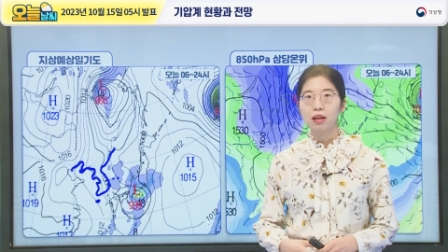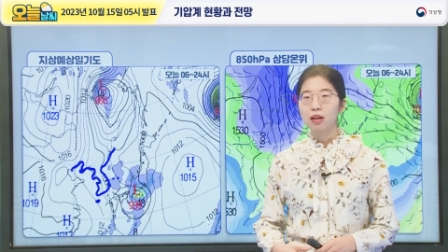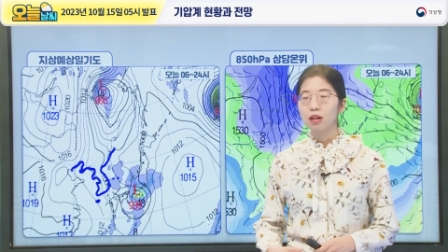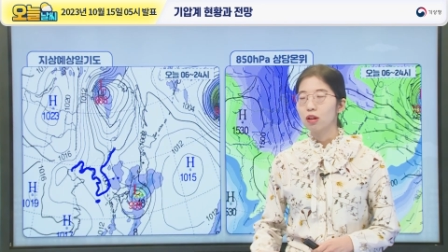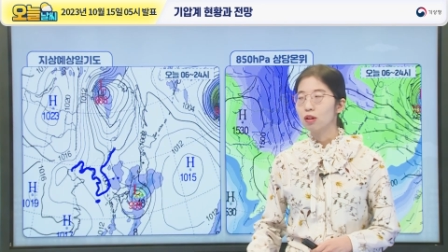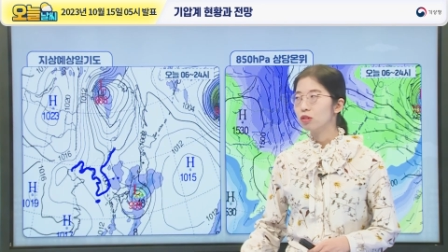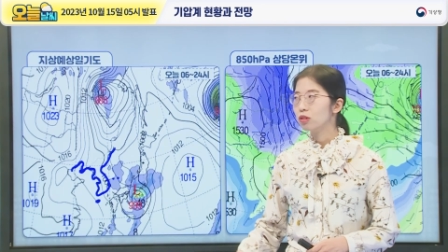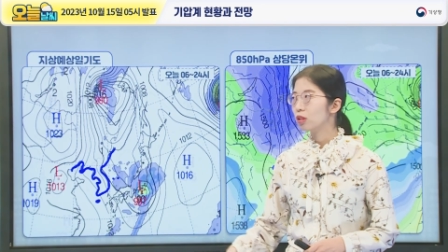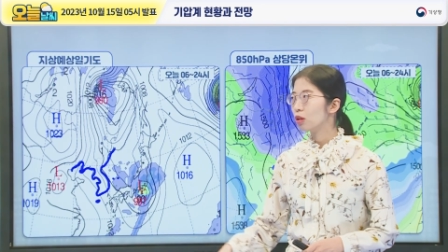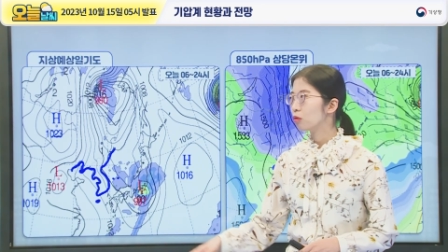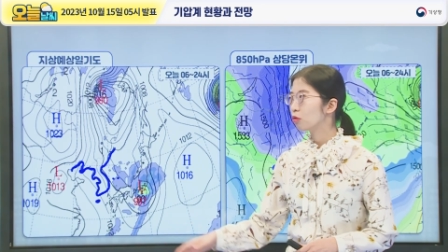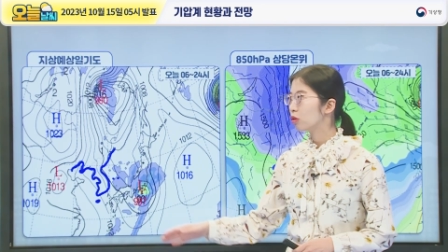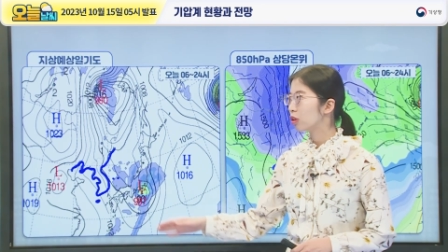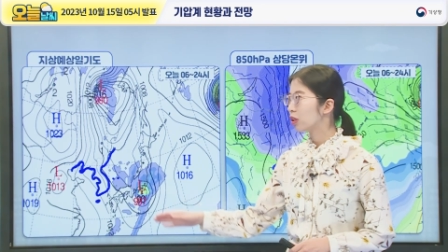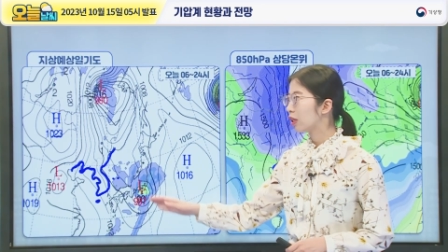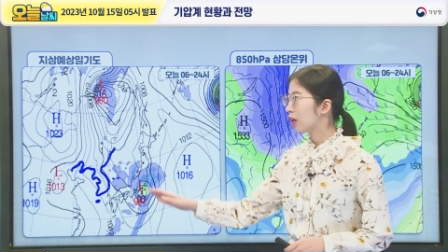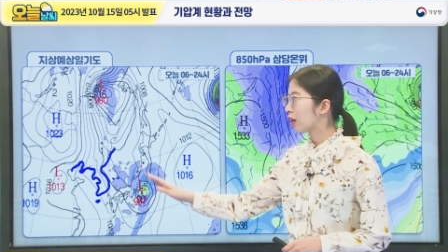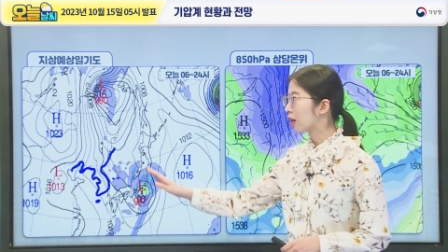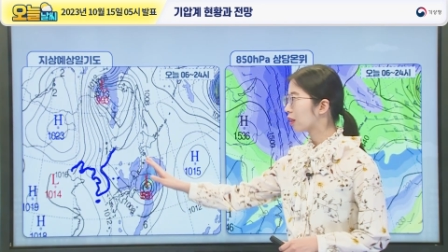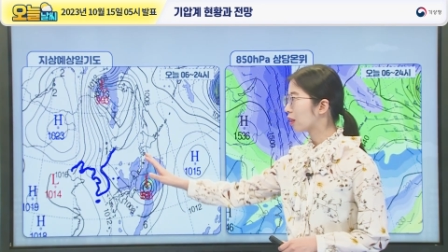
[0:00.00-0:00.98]
현재
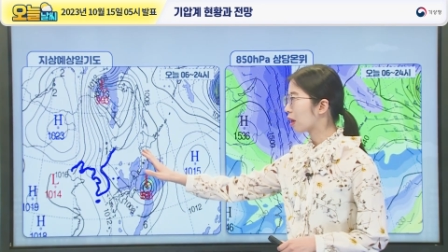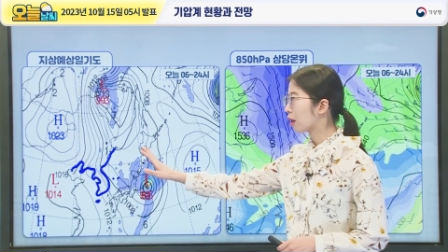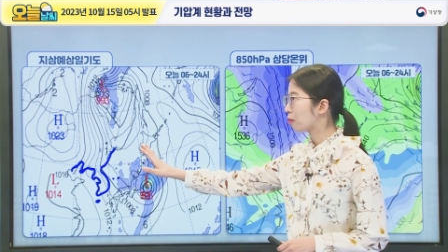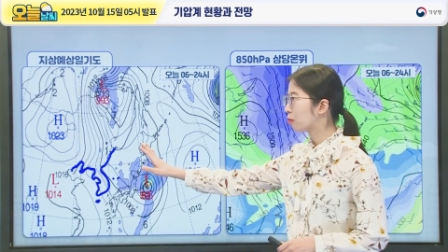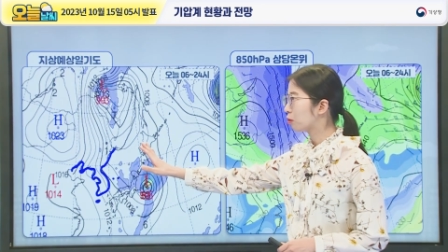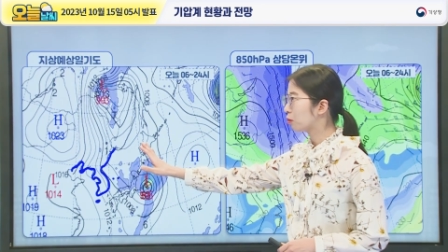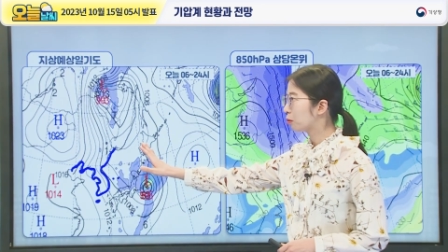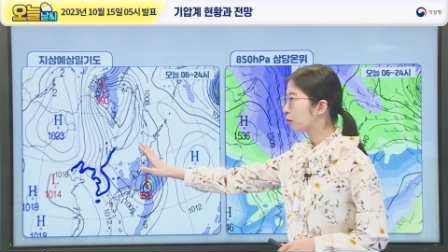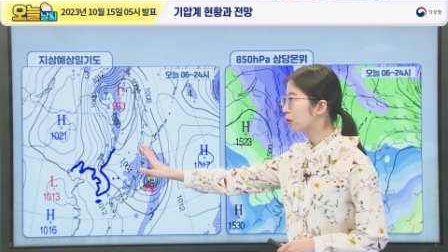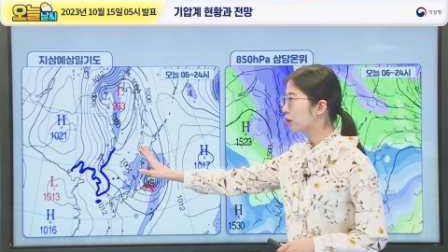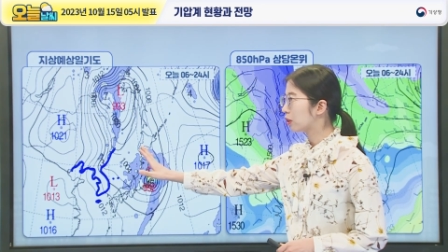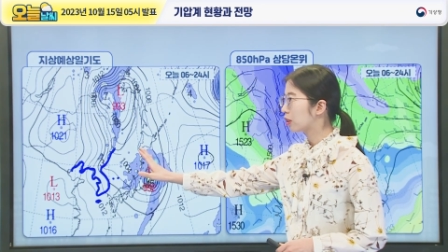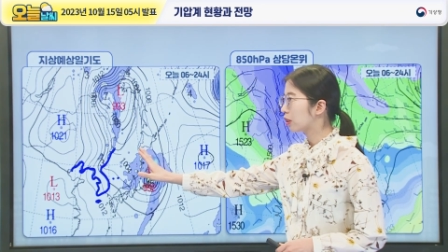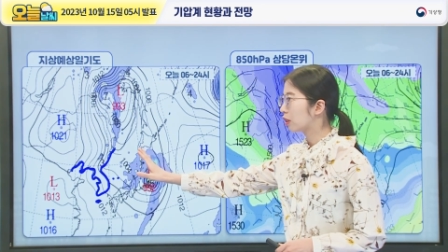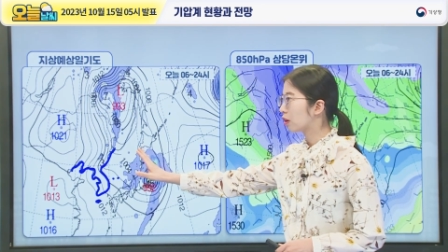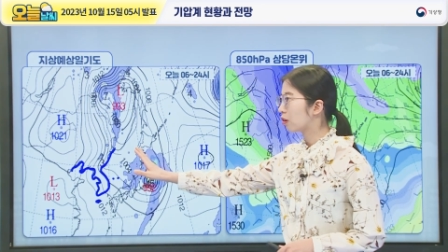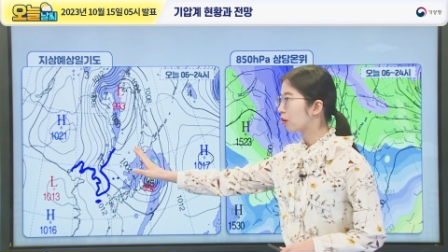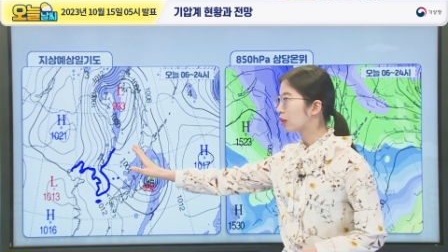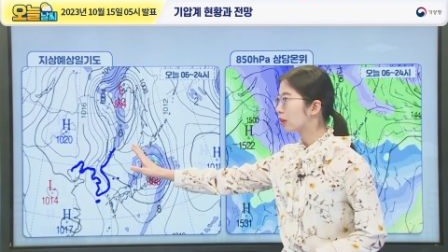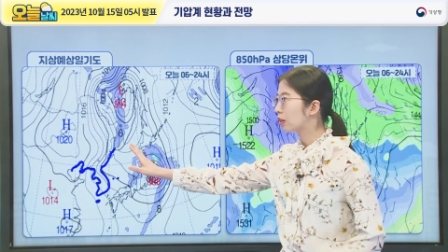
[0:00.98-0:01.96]
우리나라 대부분
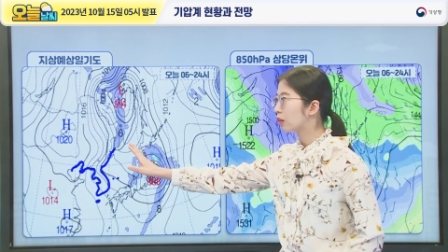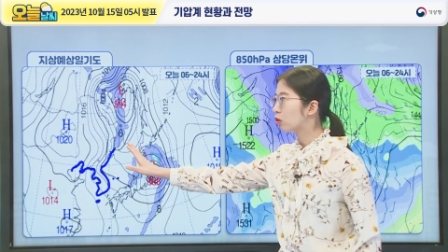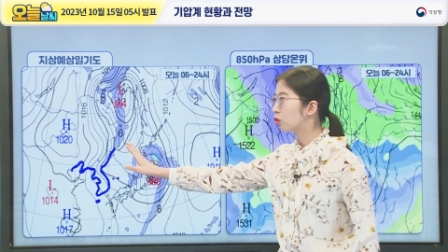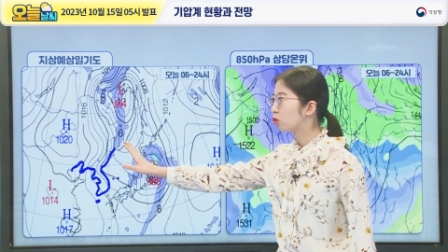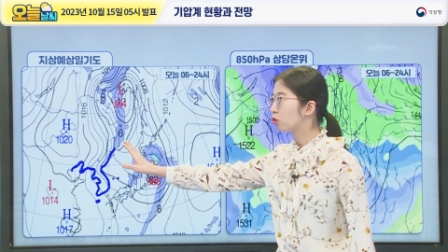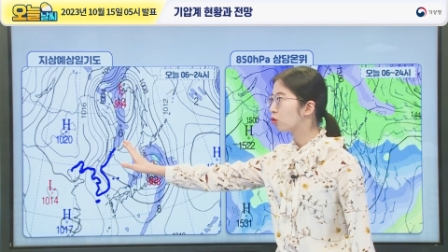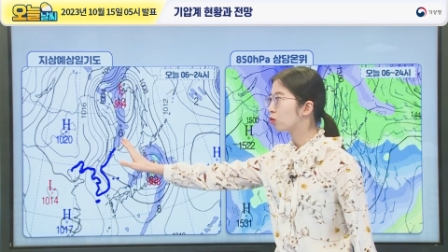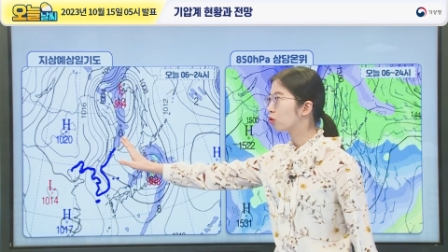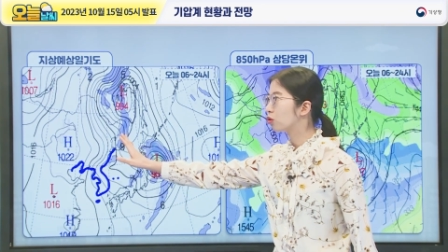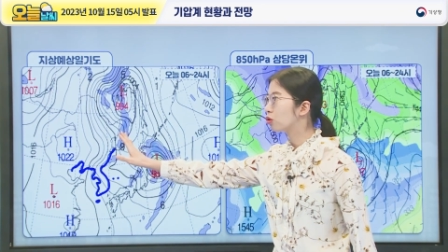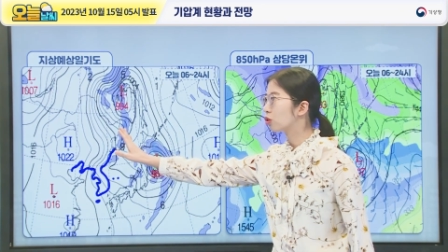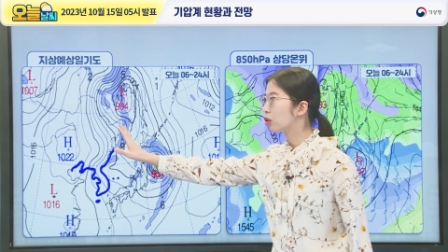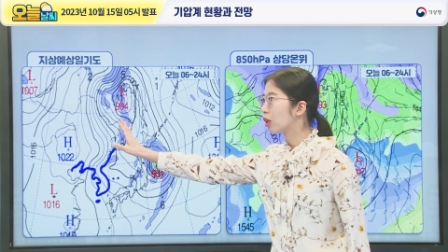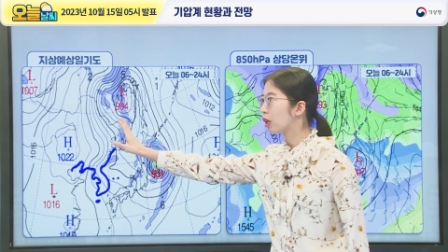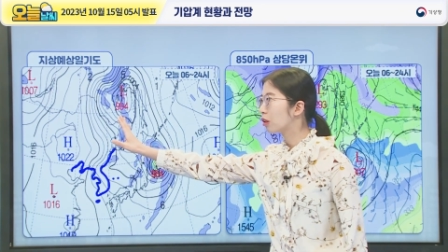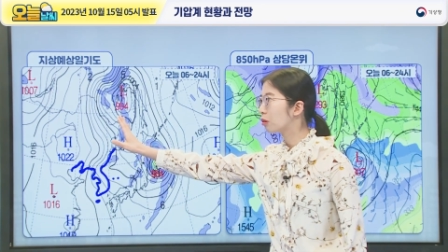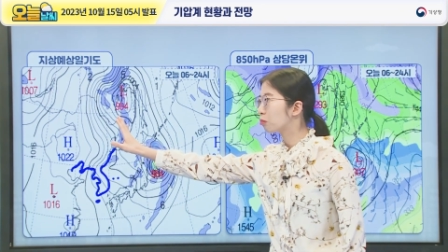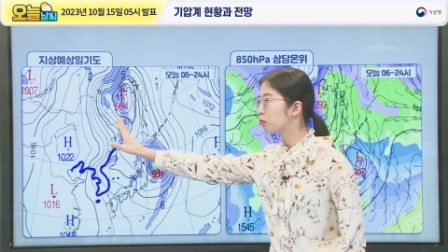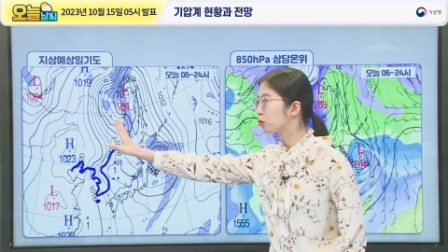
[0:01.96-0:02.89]
지역은 중국 산,